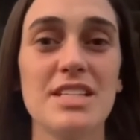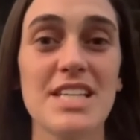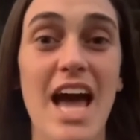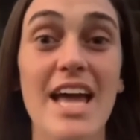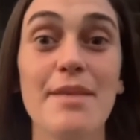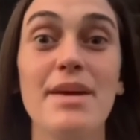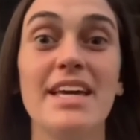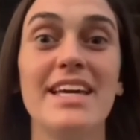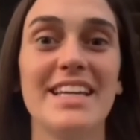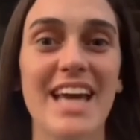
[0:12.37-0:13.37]
eh, ber,
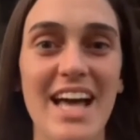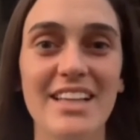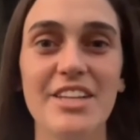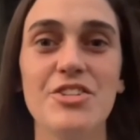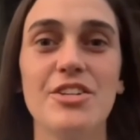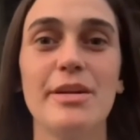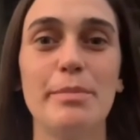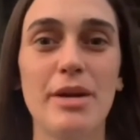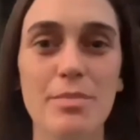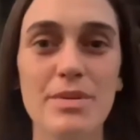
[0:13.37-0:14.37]
eh, berpesta
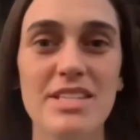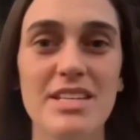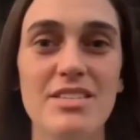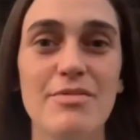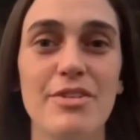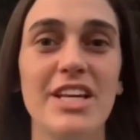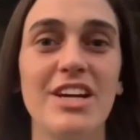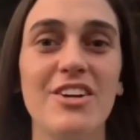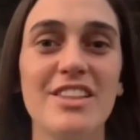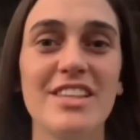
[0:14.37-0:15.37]
menyala,
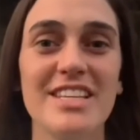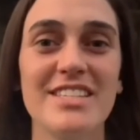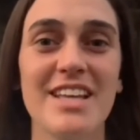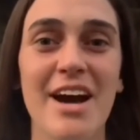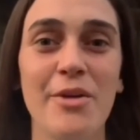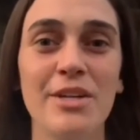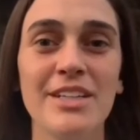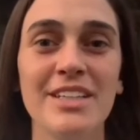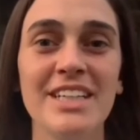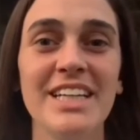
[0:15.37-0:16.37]
menyelaraskan hati
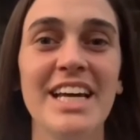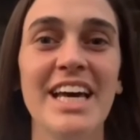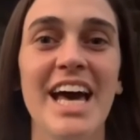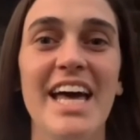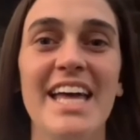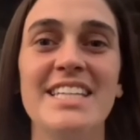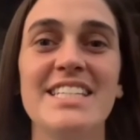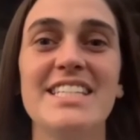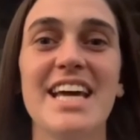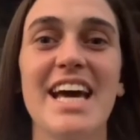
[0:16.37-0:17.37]
kita dengan Tuhan
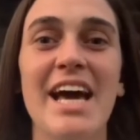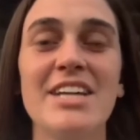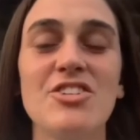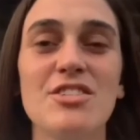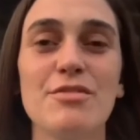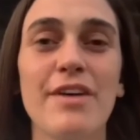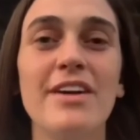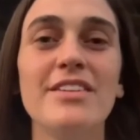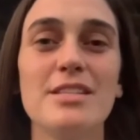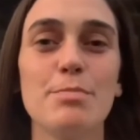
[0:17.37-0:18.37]
untuk segala
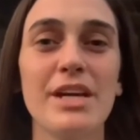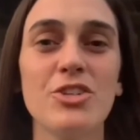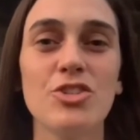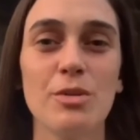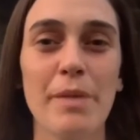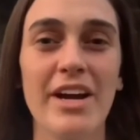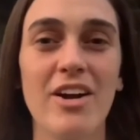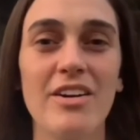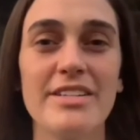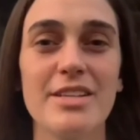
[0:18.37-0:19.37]
tujuan dan kehendak Tuhan
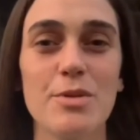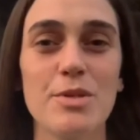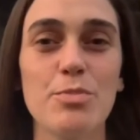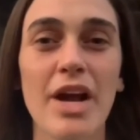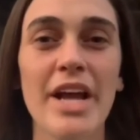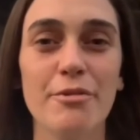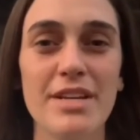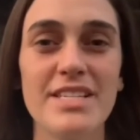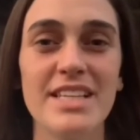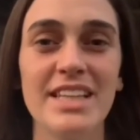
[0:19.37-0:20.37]
pada jam ini saya
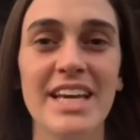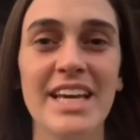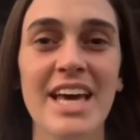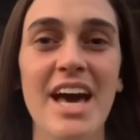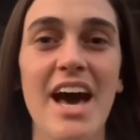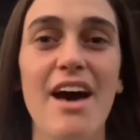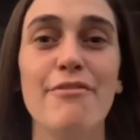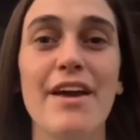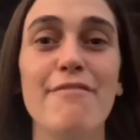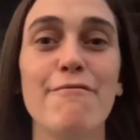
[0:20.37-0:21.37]
hanya
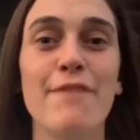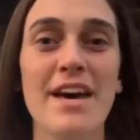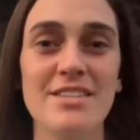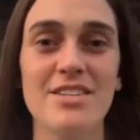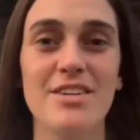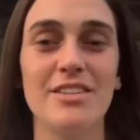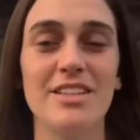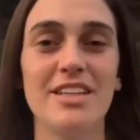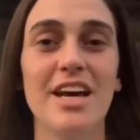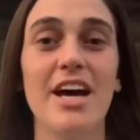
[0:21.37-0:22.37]
melihat gambaran di
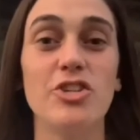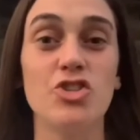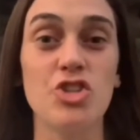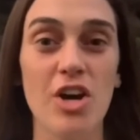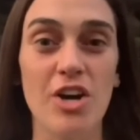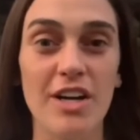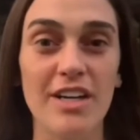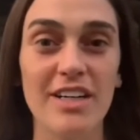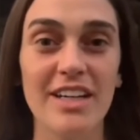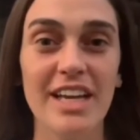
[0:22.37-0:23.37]
dalam hati saya tentang
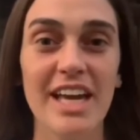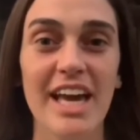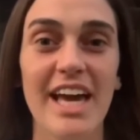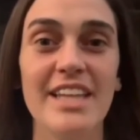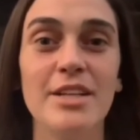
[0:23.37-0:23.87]
bejana.